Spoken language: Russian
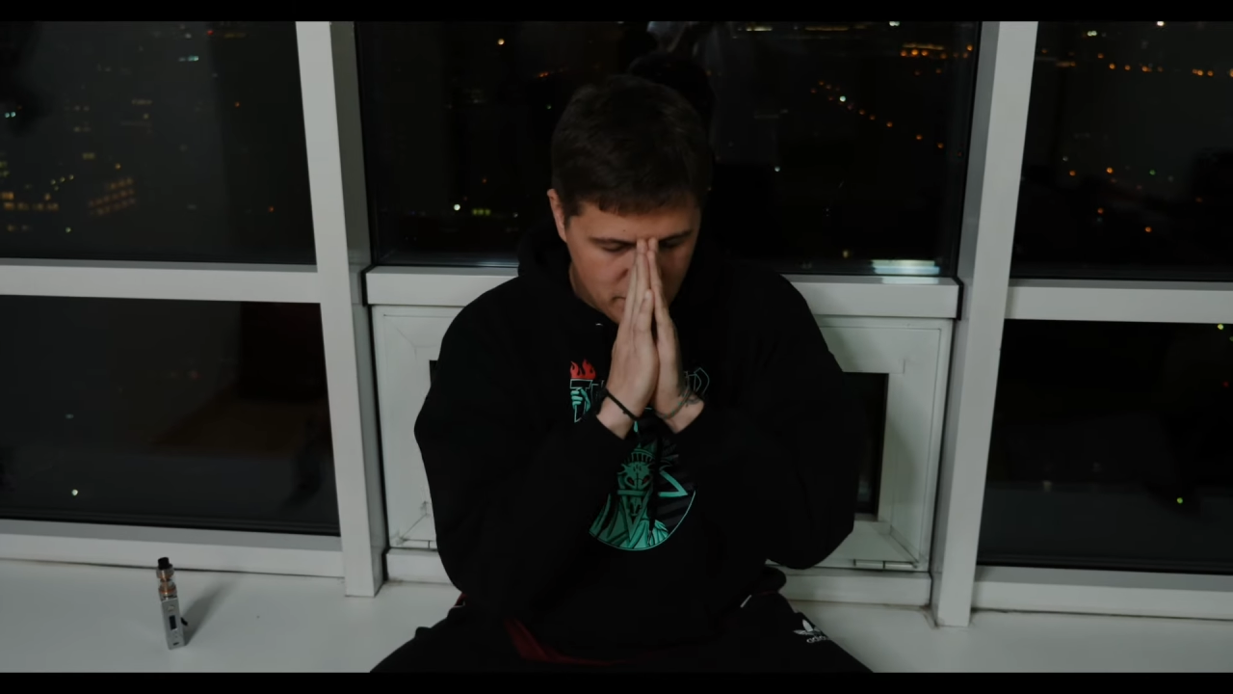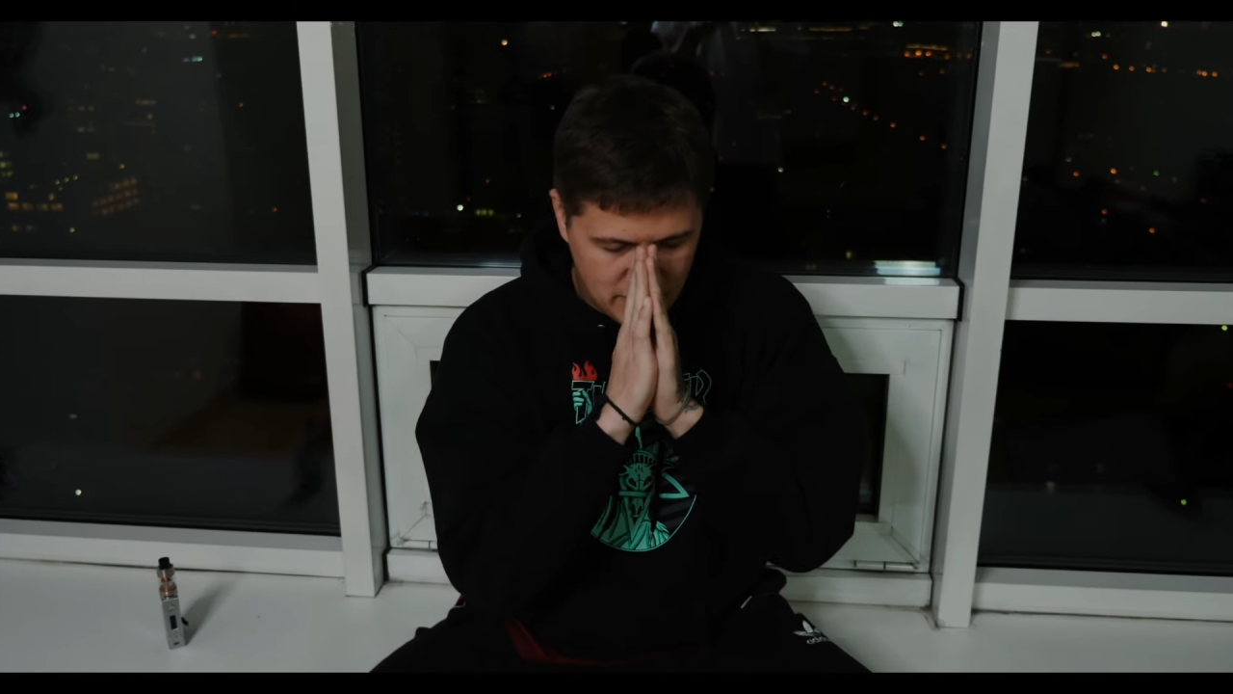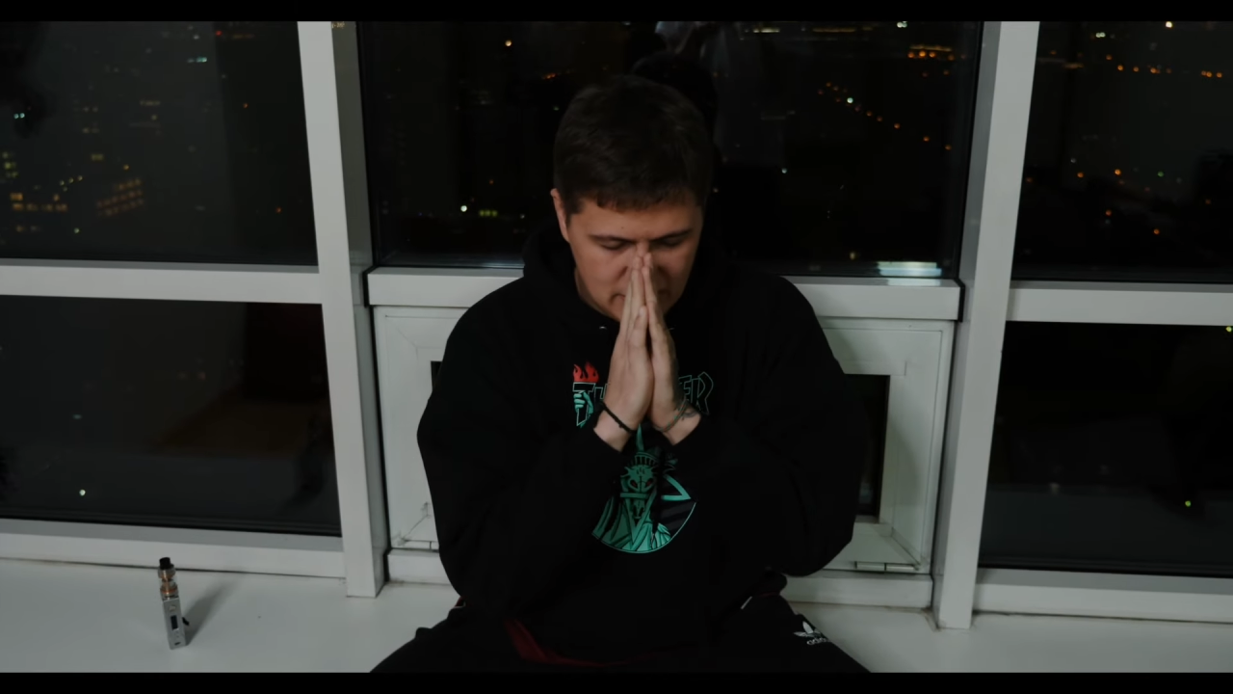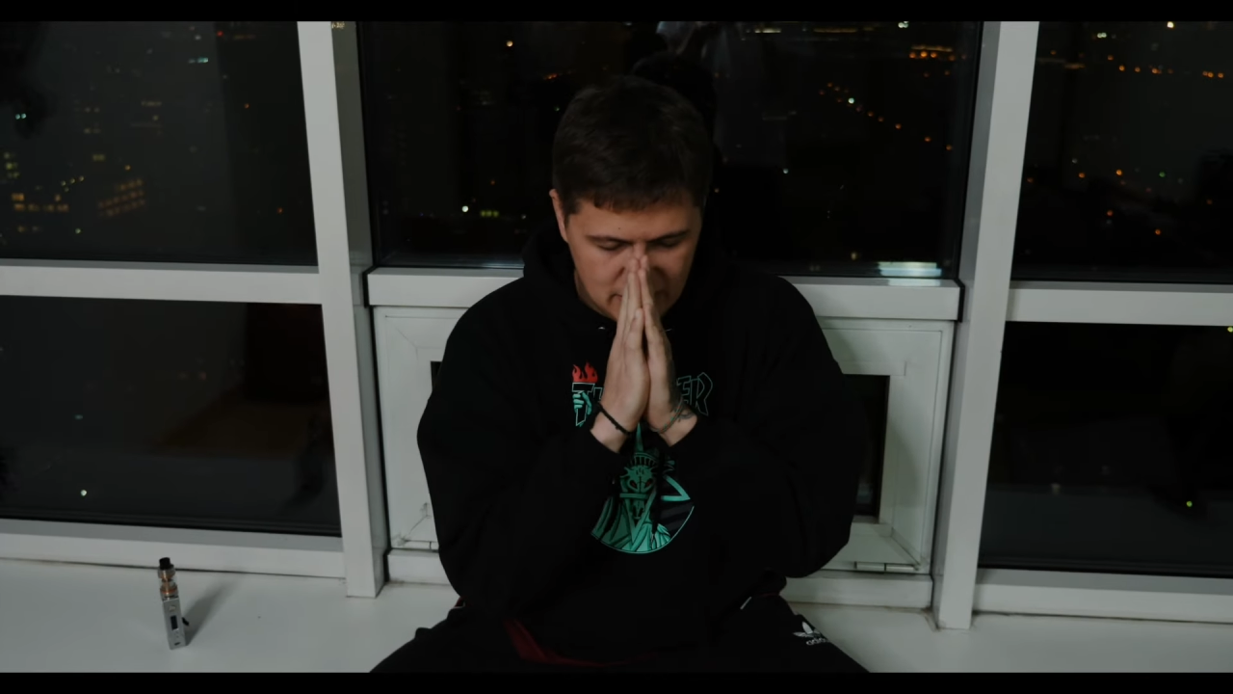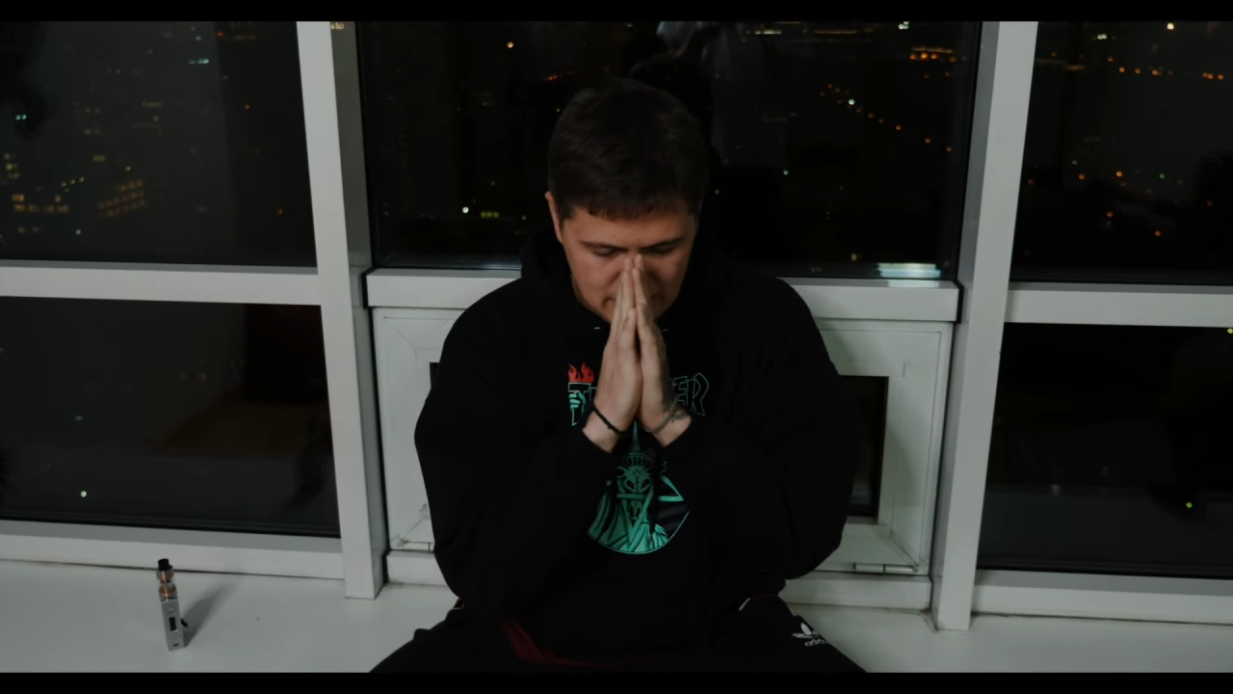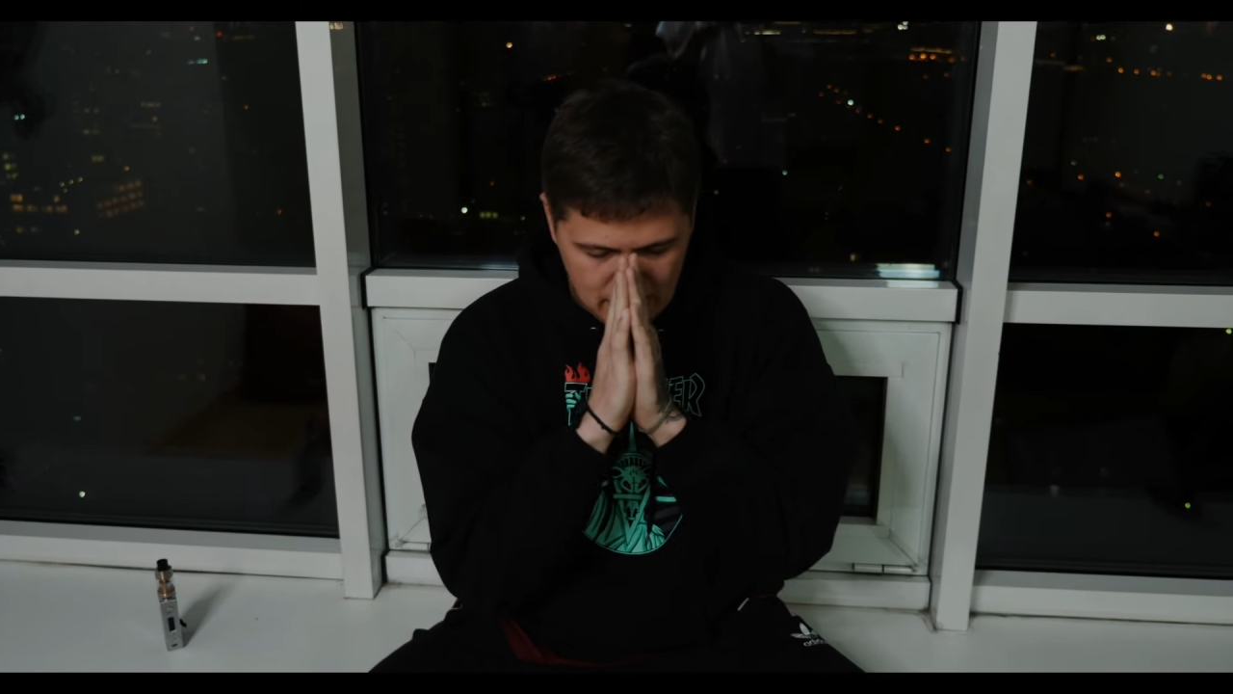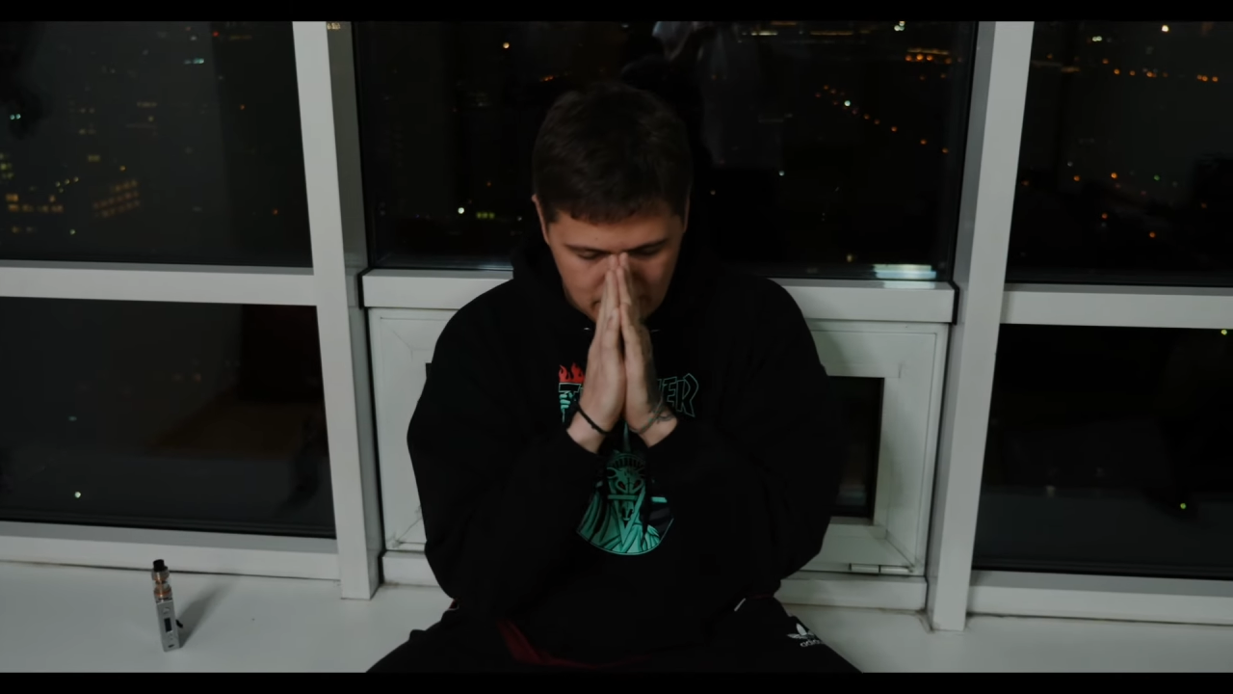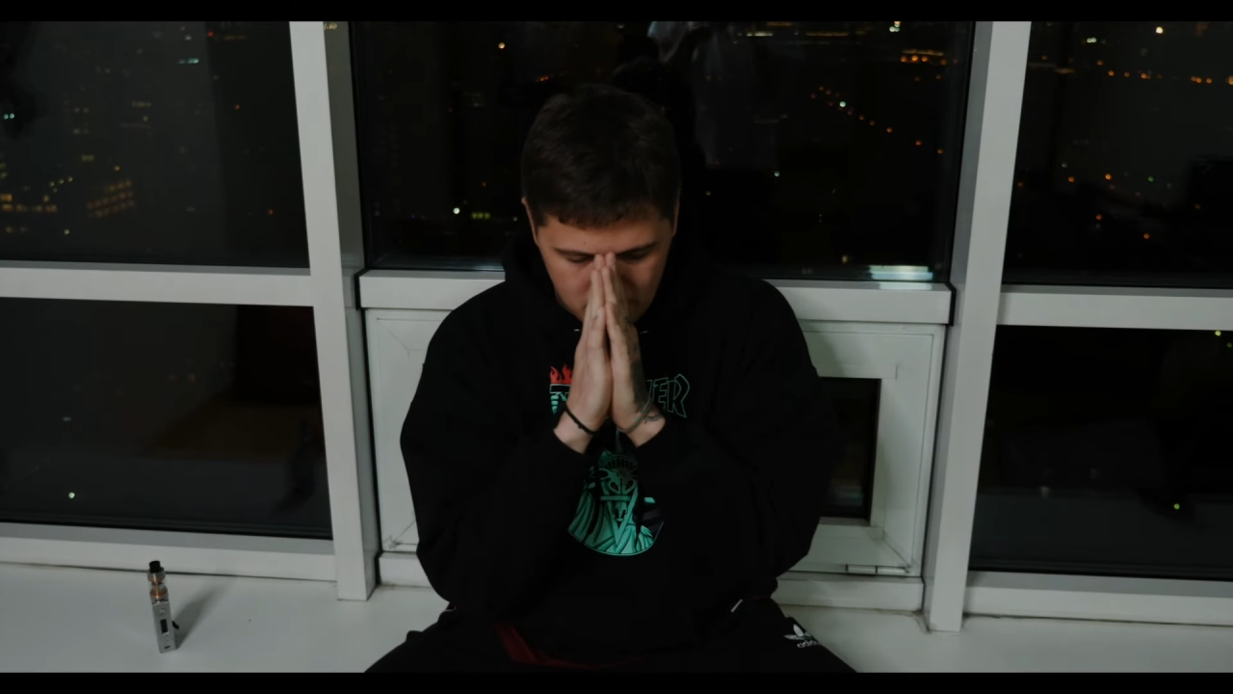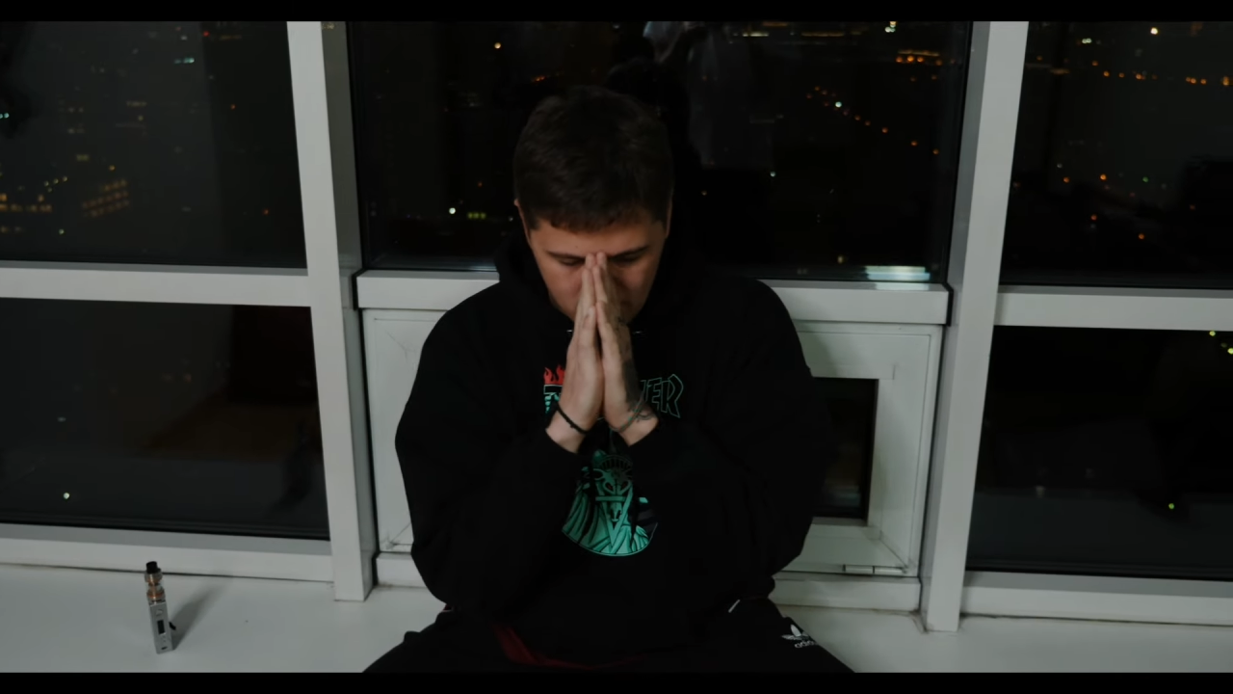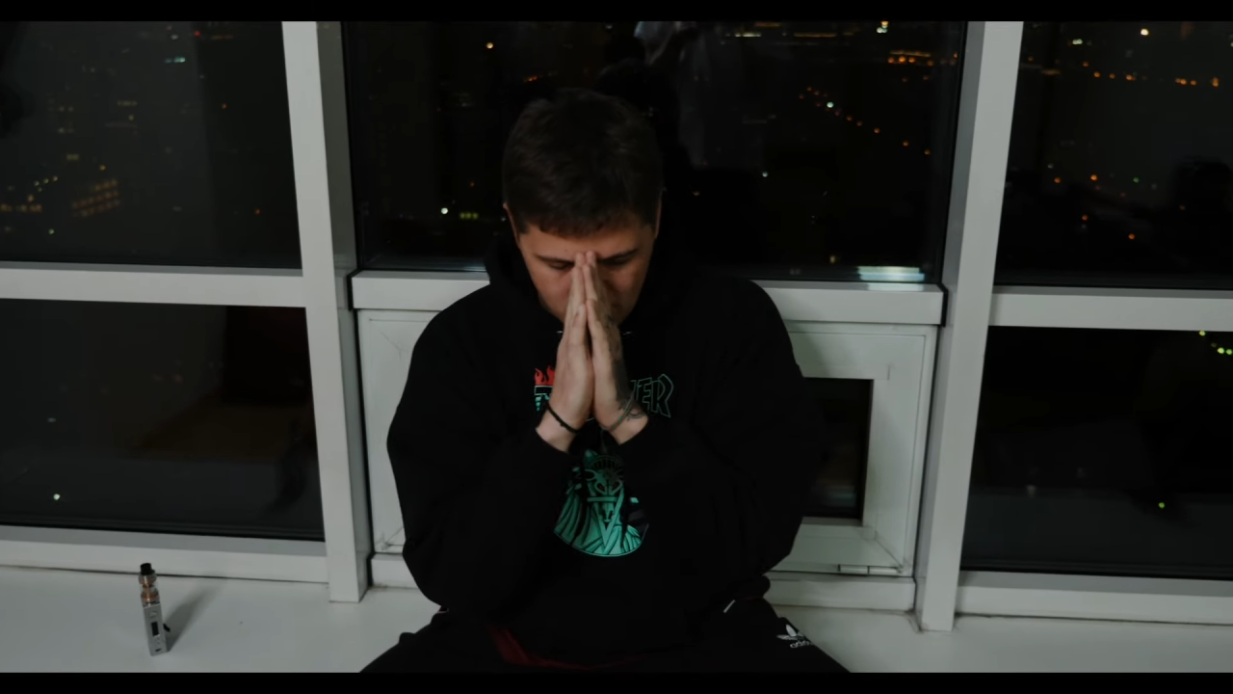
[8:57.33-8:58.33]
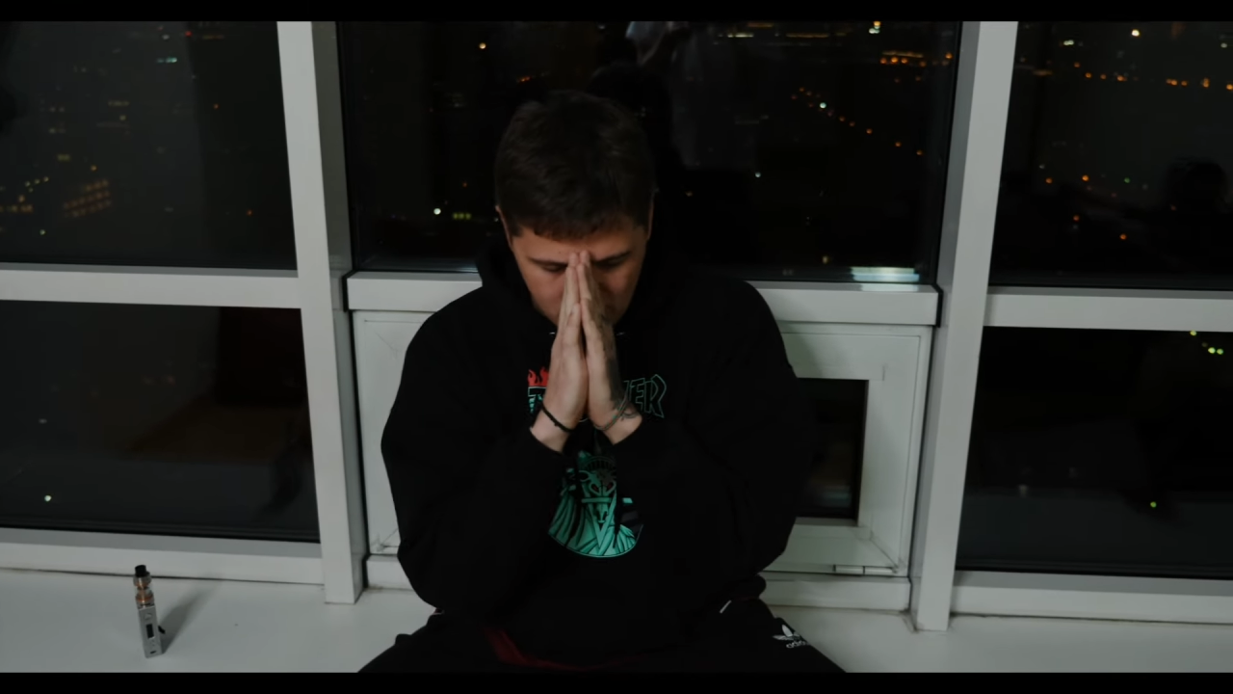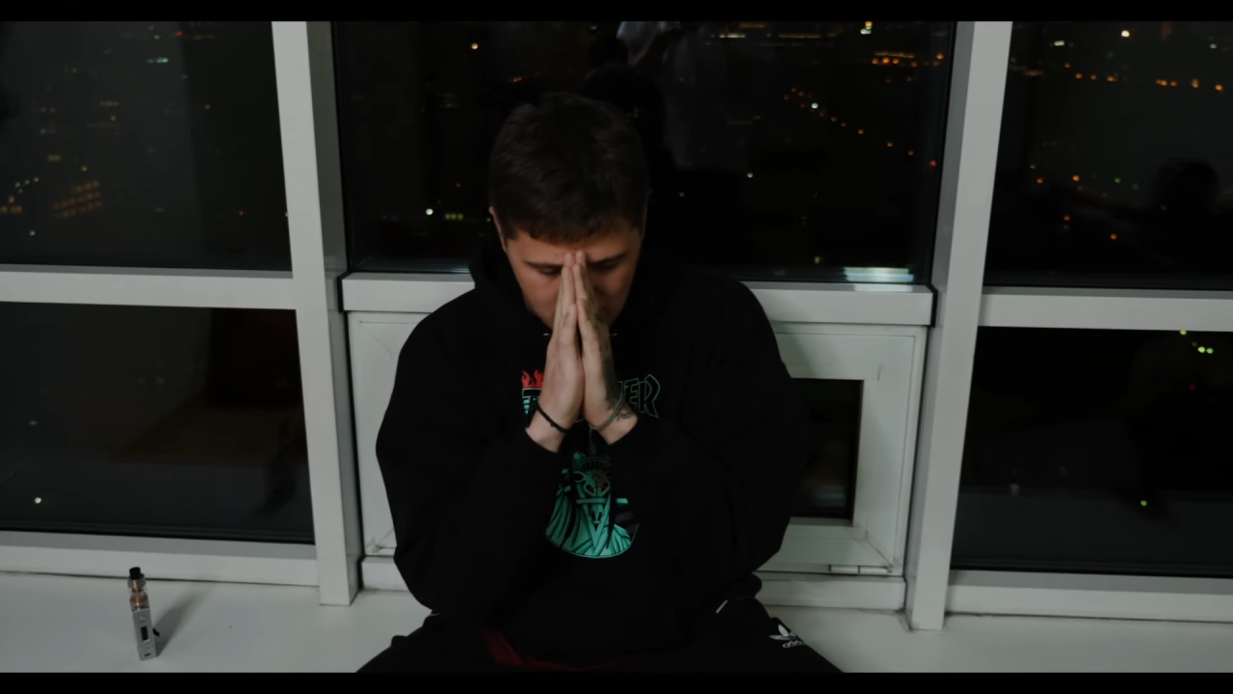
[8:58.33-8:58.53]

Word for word: монетизацию,